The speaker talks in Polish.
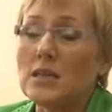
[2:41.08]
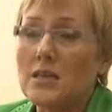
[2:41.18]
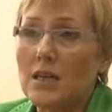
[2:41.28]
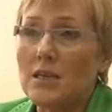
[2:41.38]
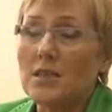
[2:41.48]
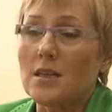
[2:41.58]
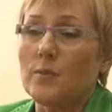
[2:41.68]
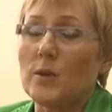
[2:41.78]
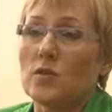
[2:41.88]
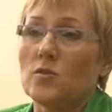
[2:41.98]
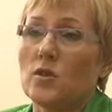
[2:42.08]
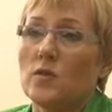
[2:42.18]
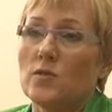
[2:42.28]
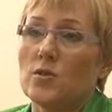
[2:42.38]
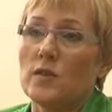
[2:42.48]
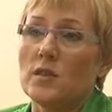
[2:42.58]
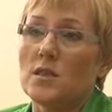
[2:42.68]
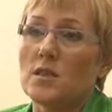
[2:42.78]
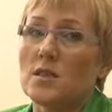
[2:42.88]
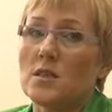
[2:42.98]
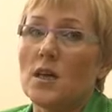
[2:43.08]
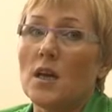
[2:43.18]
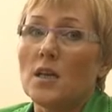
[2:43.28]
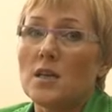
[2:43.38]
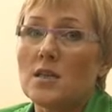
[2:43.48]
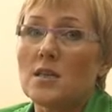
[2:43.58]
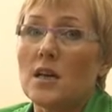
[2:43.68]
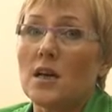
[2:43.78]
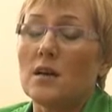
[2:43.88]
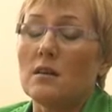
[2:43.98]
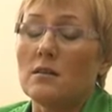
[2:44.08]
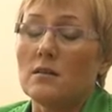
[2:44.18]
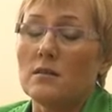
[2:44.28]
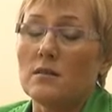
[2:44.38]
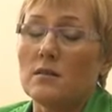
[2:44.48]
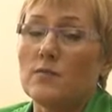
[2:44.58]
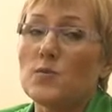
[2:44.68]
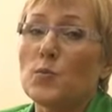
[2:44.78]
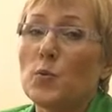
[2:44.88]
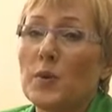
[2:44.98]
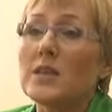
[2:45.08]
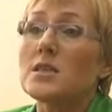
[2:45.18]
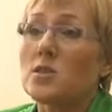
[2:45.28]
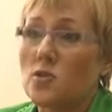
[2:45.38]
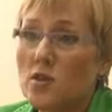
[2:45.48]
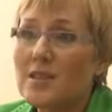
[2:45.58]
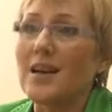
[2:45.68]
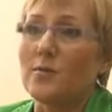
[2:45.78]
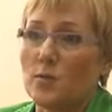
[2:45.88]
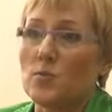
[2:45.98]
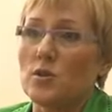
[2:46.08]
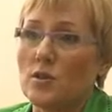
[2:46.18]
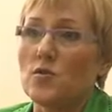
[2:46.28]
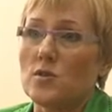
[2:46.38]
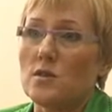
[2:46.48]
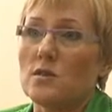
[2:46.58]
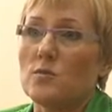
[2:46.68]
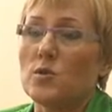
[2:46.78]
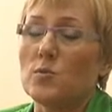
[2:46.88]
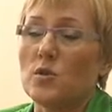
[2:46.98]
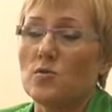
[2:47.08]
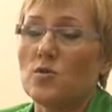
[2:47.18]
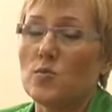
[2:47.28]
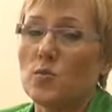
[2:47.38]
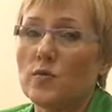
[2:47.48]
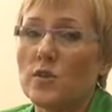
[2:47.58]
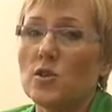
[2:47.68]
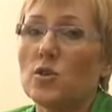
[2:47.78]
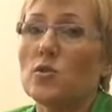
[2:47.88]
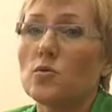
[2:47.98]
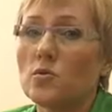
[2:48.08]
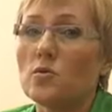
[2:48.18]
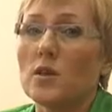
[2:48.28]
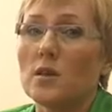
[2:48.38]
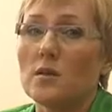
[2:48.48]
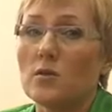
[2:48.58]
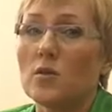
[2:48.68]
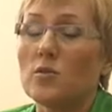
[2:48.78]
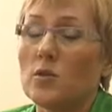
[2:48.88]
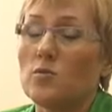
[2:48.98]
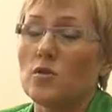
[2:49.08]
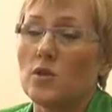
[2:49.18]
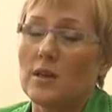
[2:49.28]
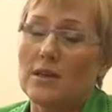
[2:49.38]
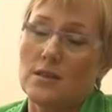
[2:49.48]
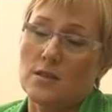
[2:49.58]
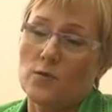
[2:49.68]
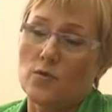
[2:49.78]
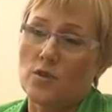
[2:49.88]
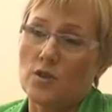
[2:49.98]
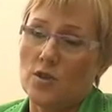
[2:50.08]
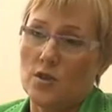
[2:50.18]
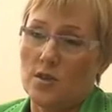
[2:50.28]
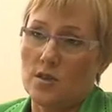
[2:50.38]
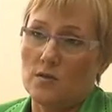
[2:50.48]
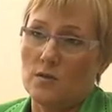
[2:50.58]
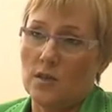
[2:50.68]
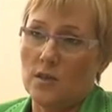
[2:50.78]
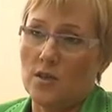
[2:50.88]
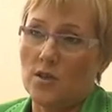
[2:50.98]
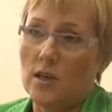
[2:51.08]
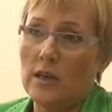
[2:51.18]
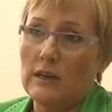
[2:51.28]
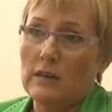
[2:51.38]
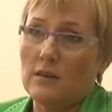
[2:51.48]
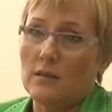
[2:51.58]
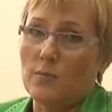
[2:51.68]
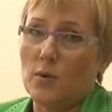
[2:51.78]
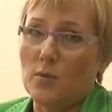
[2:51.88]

i za stan majątkowy świetlicy, i za y, współpracę z rodzicami przede wszystkim, żeby rodzic mógł wiedzieć, do której, którego nauczyciela zwrócić się, jeżeli są jakieś y,